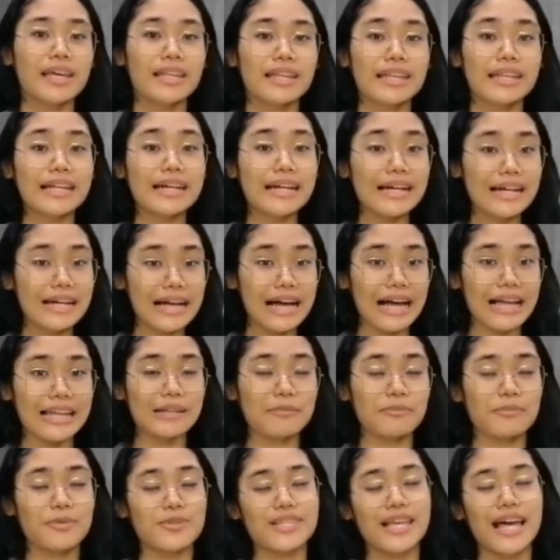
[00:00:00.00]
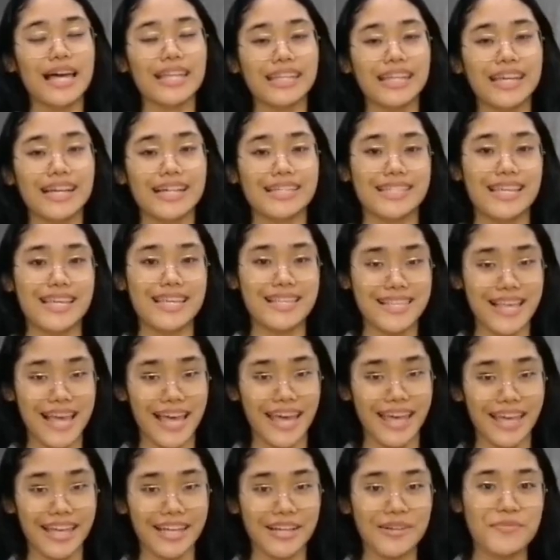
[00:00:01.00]
na nanggagaling po sa ating
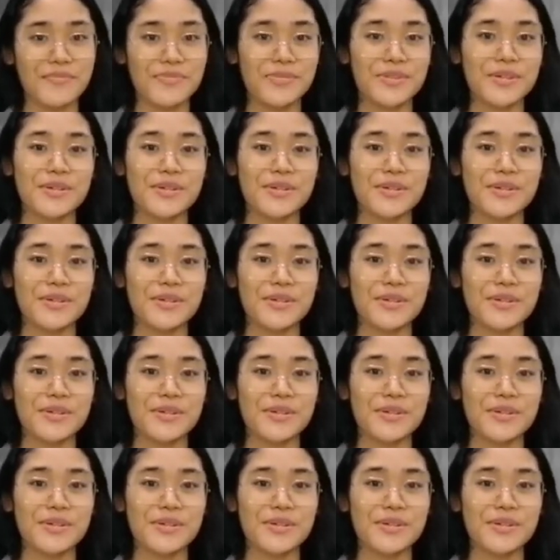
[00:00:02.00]
kasaysayan.